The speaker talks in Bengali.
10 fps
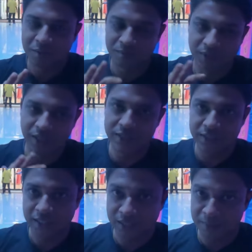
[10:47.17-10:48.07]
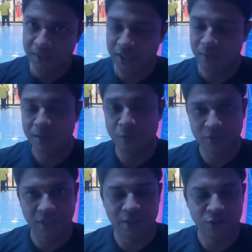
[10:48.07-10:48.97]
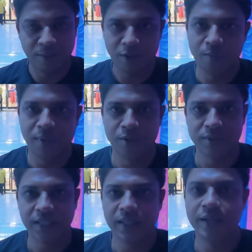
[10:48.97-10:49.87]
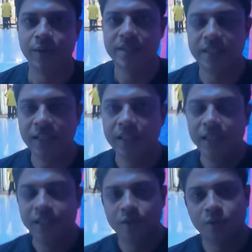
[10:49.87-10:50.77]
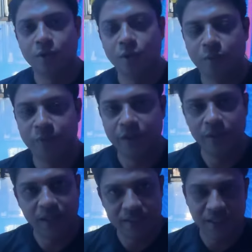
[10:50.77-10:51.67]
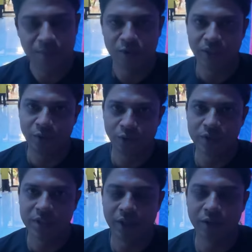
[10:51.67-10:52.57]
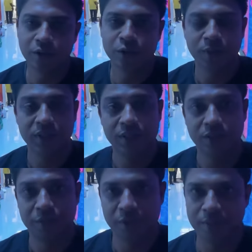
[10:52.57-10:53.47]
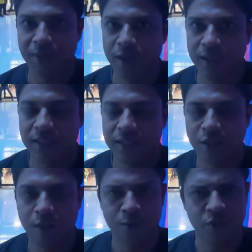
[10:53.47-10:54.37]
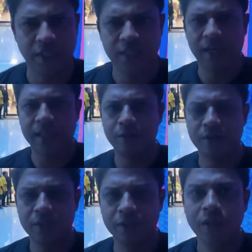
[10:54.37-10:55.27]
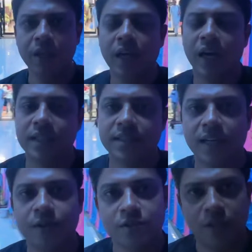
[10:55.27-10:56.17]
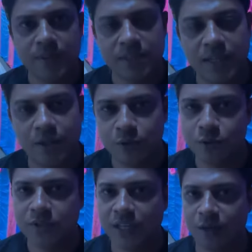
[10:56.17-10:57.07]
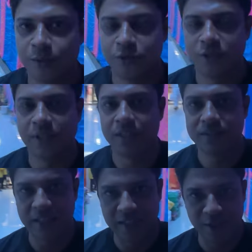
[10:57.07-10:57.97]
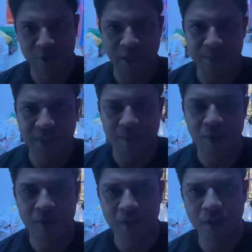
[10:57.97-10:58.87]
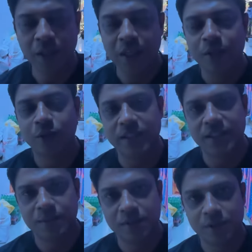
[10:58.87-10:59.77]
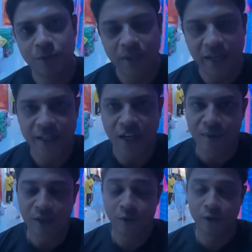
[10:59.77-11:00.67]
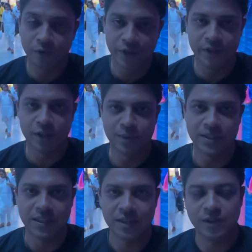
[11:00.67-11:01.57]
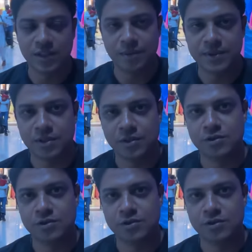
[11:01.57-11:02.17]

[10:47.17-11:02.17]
মানে চেয়ার টেবিলে খাওয়া বসে খাওয়া সব রকম ব্যবস্থা এখানে রয়েছে তো ভিডিওটা আজকের মতো এটুকুই ছিল তোমাদের যদি ভিডিওটা ভালো লেগে থাকে তাহলে অবশ্যই একটা লাইক করে দিও আর যারা রয়েছে আমার চ্যানেলে নতুন তারা অবশ্যই চ্যানেলটা একটু সাবস্ক্রাইব করে দিও তো আজকের মতো গুড নাইট আবার অন্য ভিডিওতে তোমাদের সাথে কথা হবে ততক্ষণ